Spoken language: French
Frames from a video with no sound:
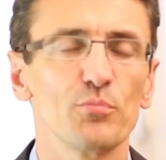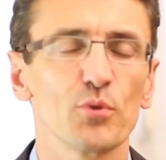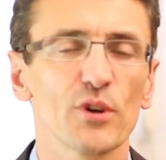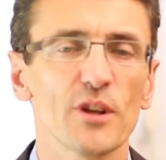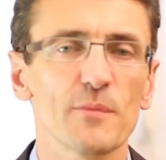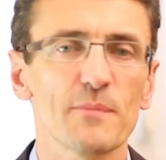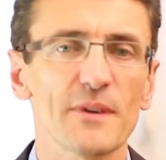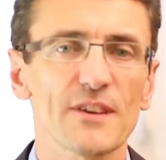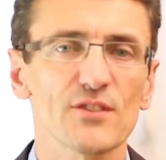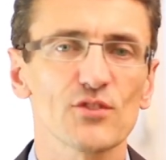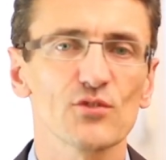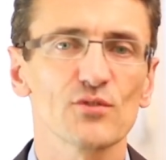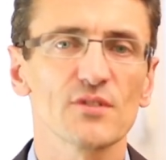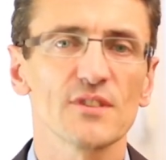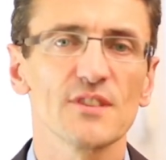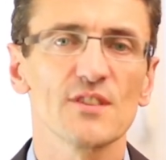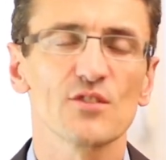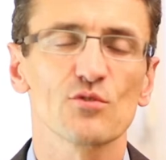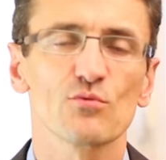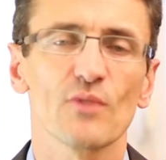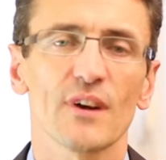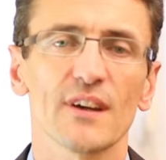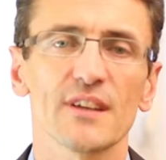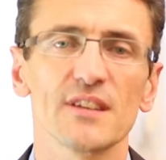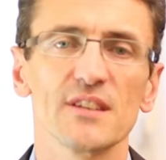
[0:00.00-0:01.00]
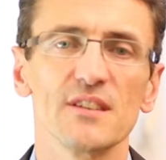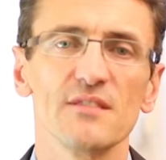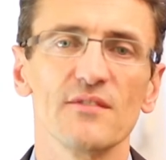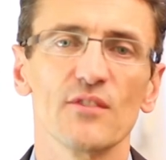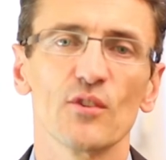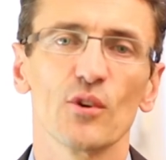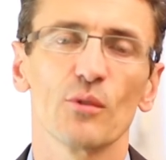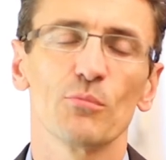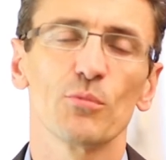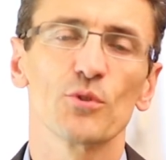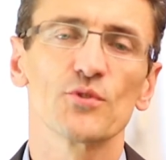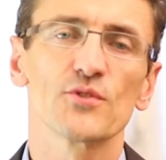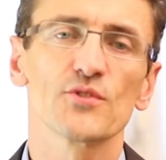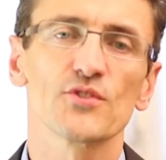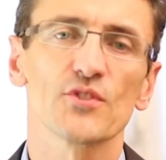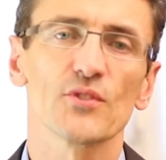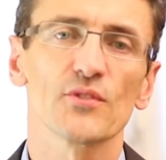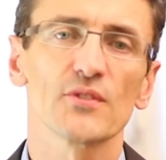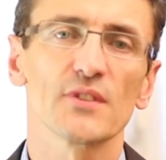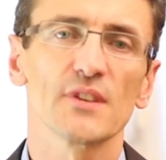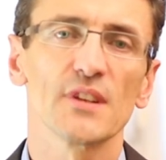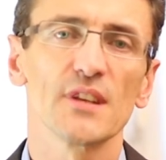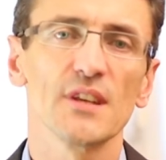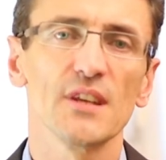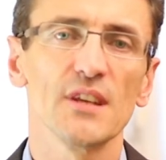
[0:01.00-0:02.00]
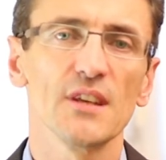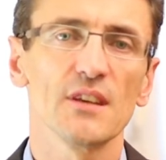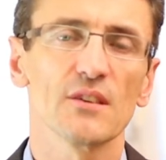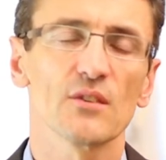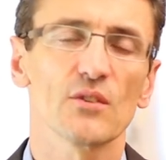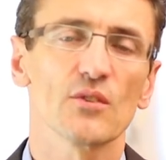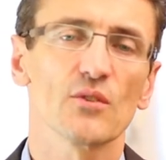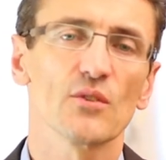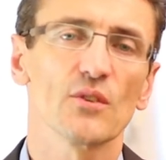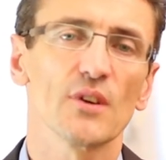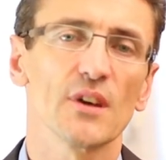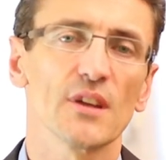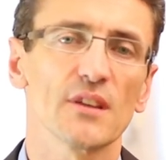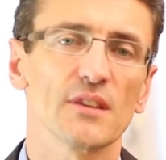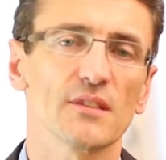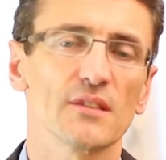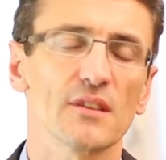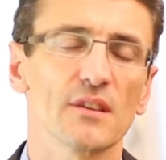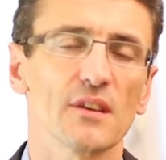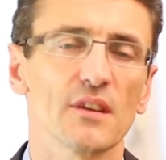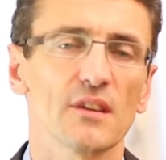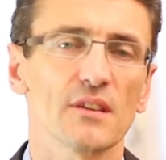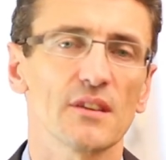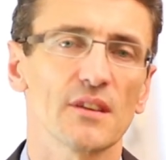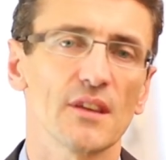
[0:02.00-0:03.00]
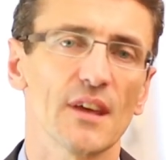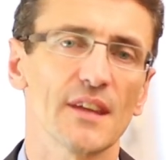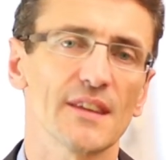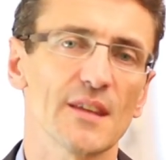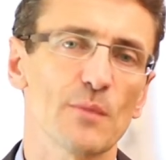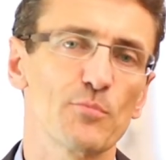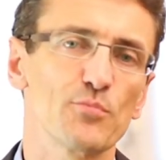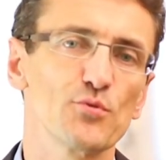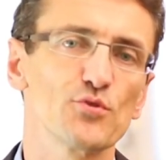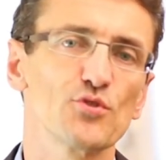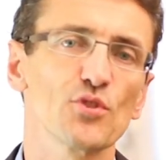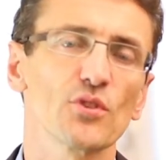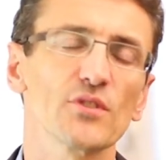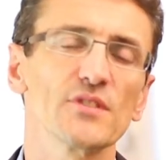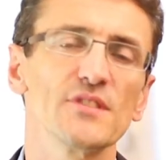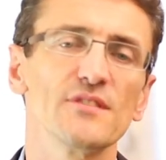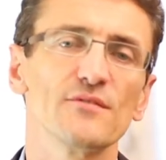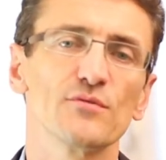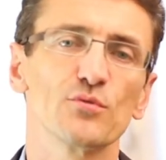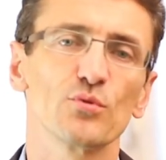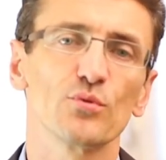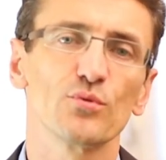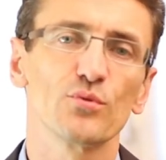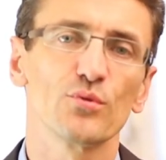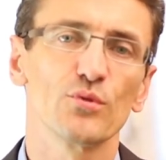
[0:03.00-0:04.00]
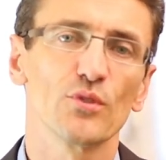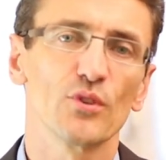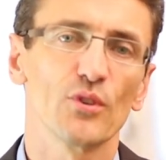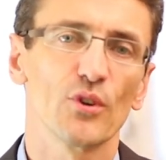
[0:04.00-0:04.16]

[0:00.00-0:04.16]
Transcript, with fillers: pour les personnes qui sont actives et en bonne santé euh, est, à plusieurs niveaux.